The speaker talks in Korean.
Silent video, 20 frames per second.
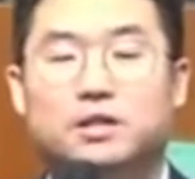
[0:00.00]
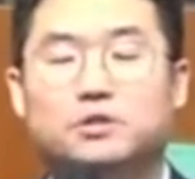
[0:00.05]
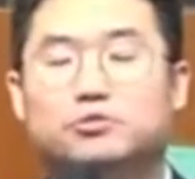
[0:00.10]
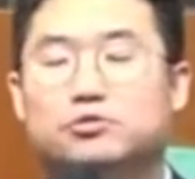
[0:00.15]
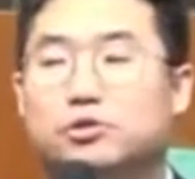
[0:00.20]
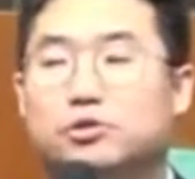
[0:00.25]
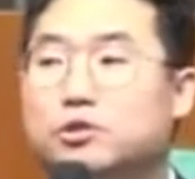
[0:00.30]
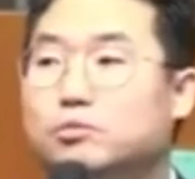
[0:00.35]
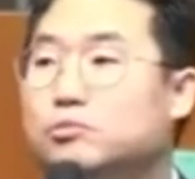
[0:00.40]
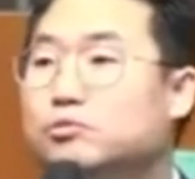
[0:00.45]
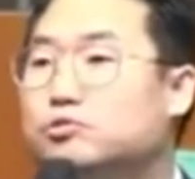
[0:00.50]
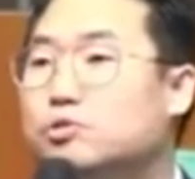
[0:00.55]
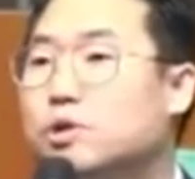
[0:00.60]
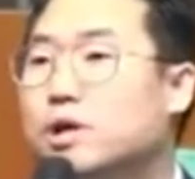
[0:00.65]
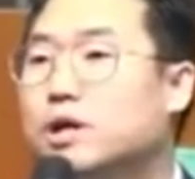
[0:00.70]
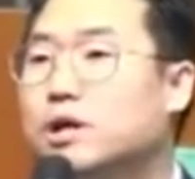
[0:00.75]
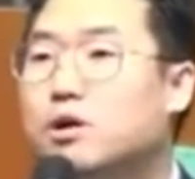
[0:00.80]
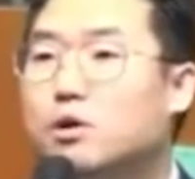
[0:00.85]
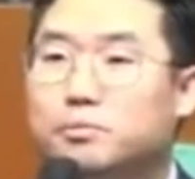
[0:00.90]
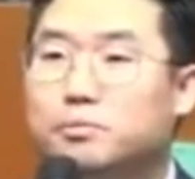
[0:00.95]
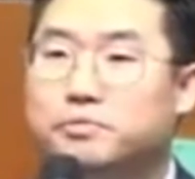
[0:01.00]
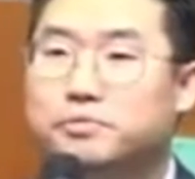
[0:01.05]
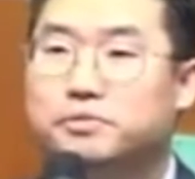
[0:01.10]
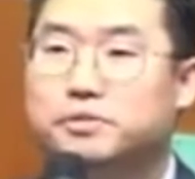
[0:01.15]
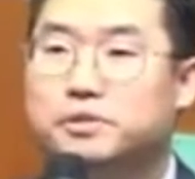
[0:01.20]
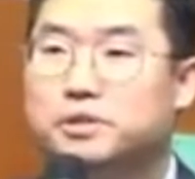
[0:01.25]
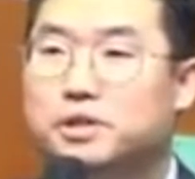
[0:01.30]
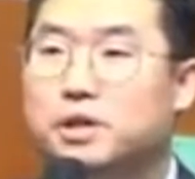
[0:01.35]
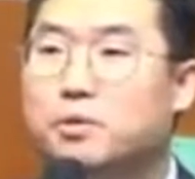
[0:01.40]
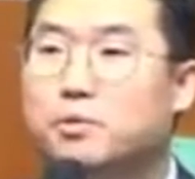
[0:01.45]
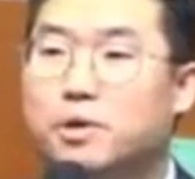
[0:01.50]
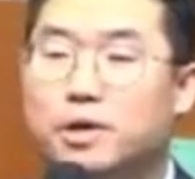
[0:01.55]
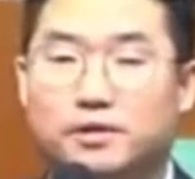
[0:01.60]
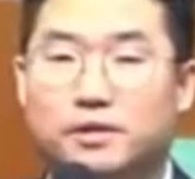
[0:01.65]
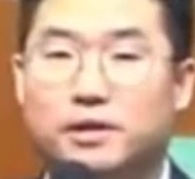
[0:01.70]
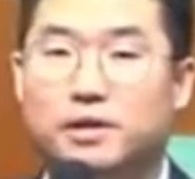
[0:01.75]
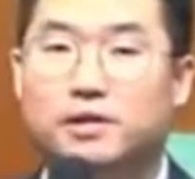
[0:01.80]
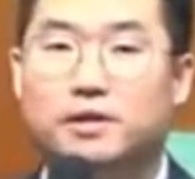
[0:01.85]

예수님은 죄가 없으신데 왜